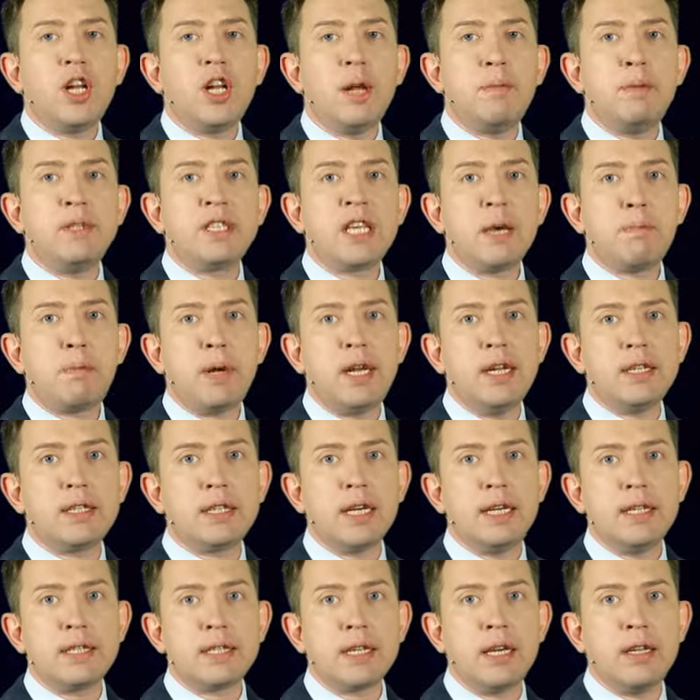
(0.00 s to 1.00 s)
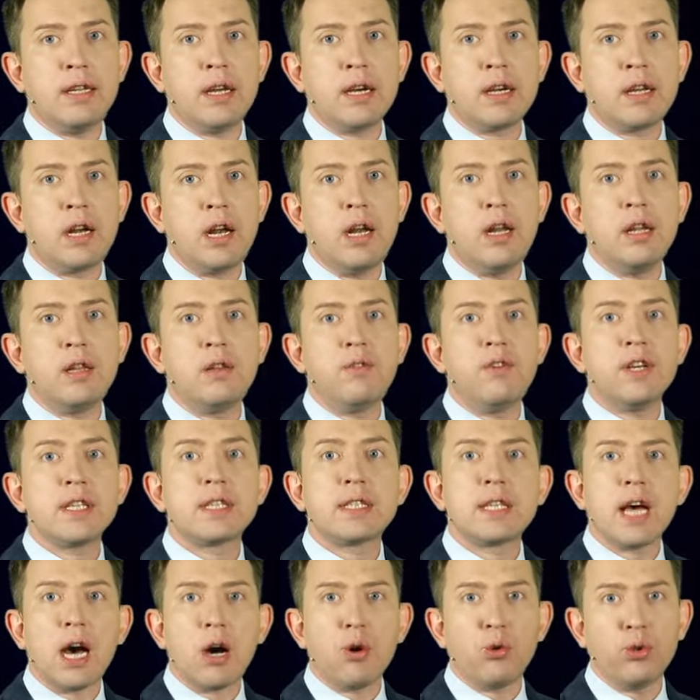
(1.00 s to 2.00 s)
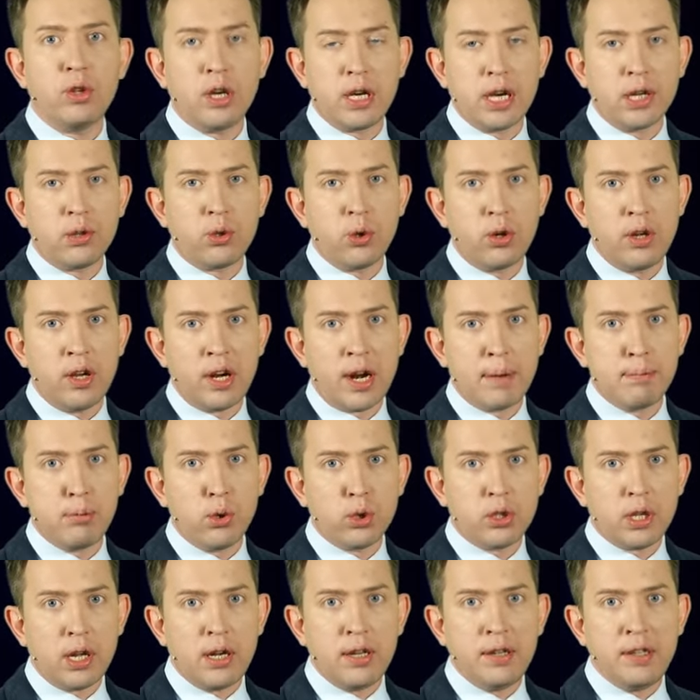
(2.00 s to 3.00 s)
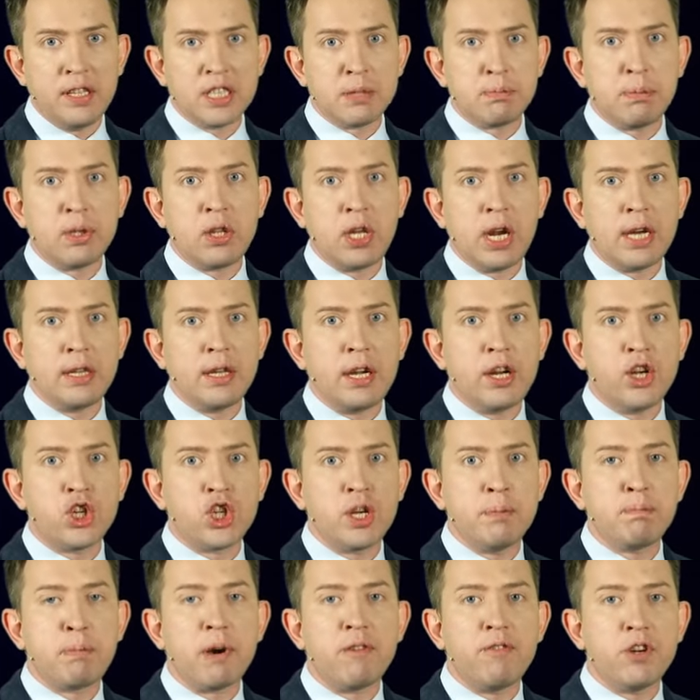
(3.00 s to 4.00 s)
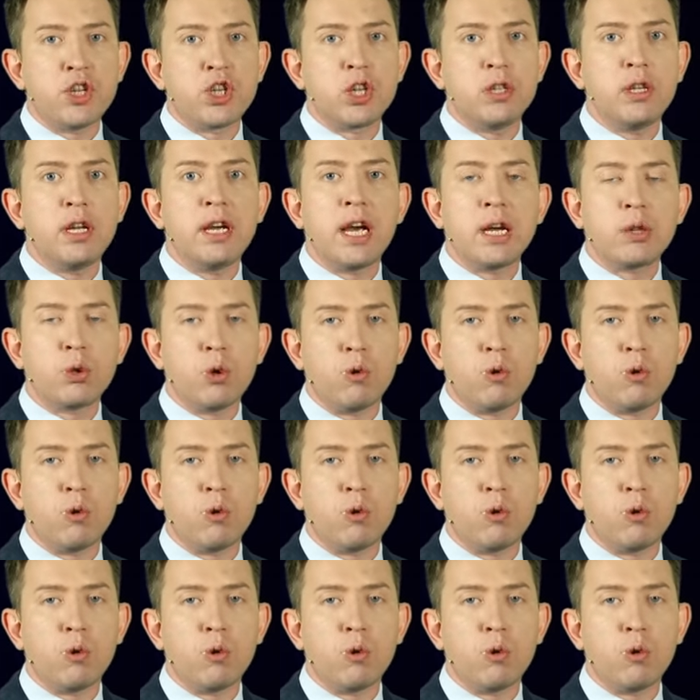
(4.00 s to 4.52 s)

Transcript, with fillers: Челябинские полицейские накрыли две сауны, которые работали, несмотря на режим повышенной